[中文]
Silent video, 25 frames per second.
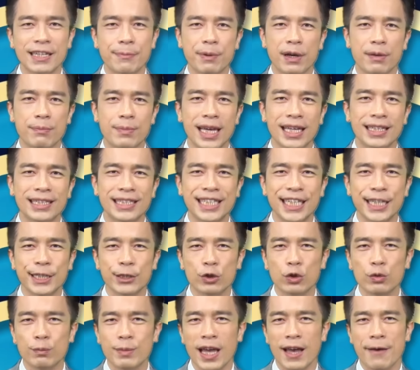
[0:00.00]
基本面、技
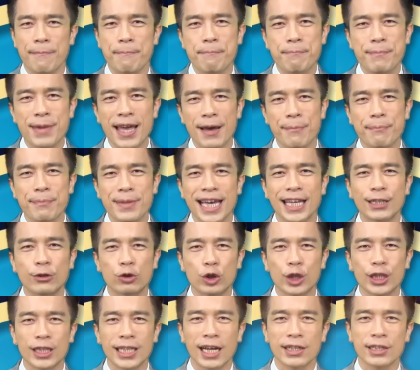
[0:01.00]
术面，面面
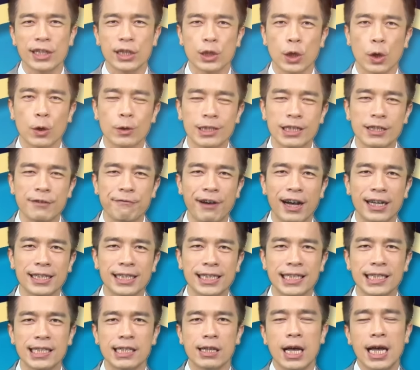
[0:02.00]
俱到的投资方
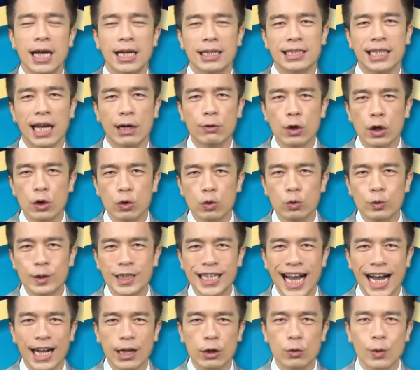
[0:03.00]
式，掌握股
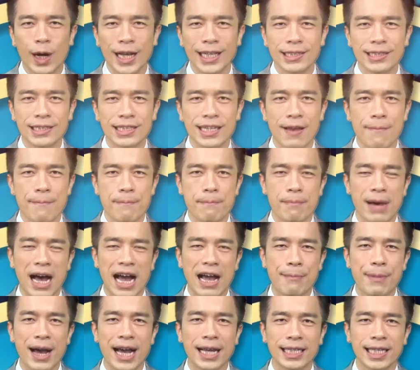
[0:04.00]
价关键
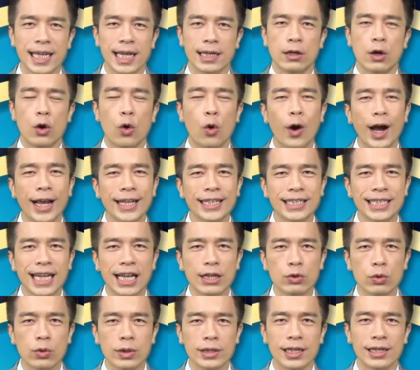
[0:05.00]
买卖点，欢迎
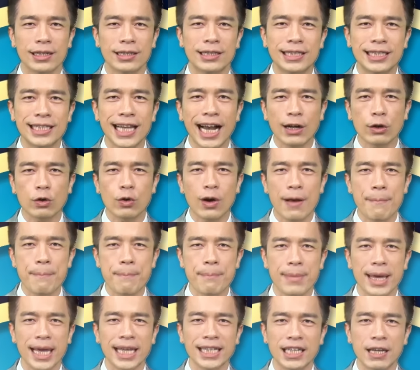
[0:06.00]
加入我的相关
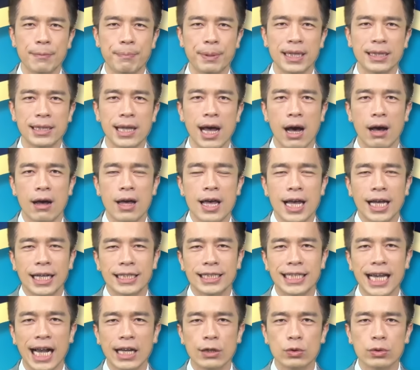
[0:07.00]
媒体频道。
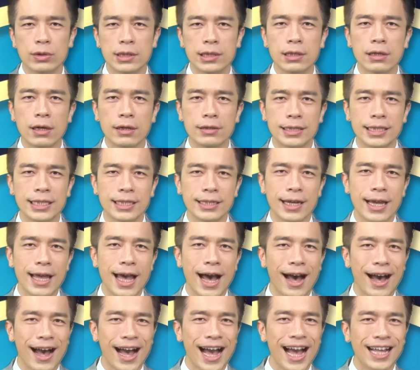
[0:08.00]
加入之后，记得
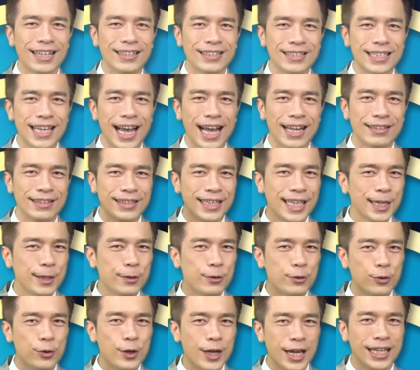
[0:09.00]
要按赞、
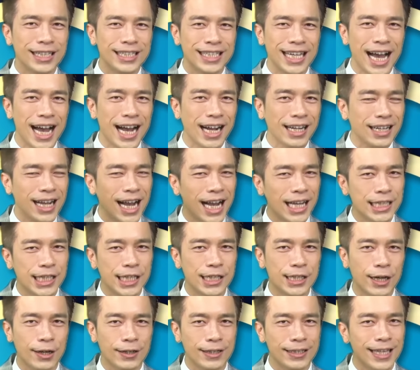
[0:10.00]
订阅加开
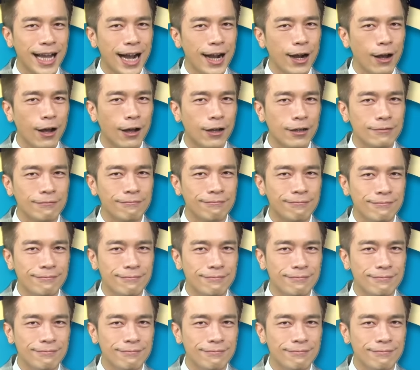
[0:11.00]
启小铃铛哦。